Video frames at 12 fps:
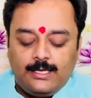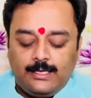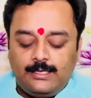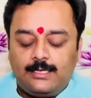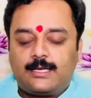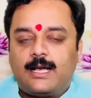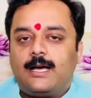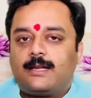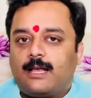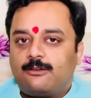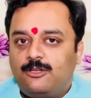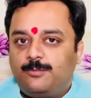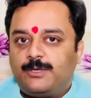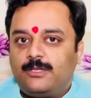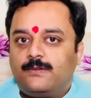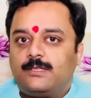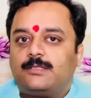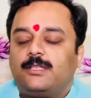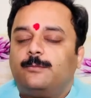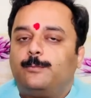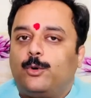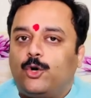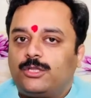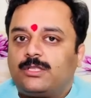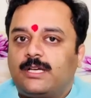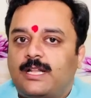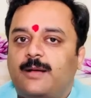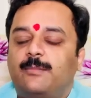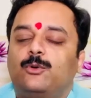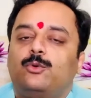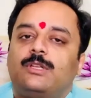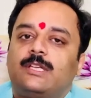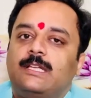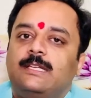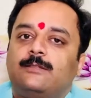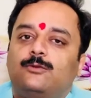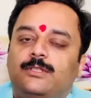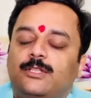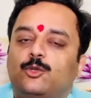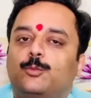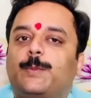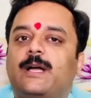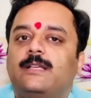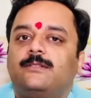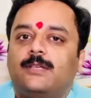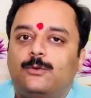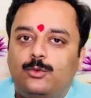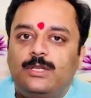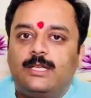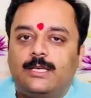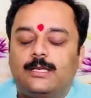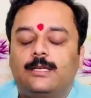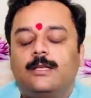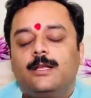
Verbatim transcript: इनका राशि परिवर्तन बहुत ख़राब है उनके लिए तो ये उपाय ज़रूरी है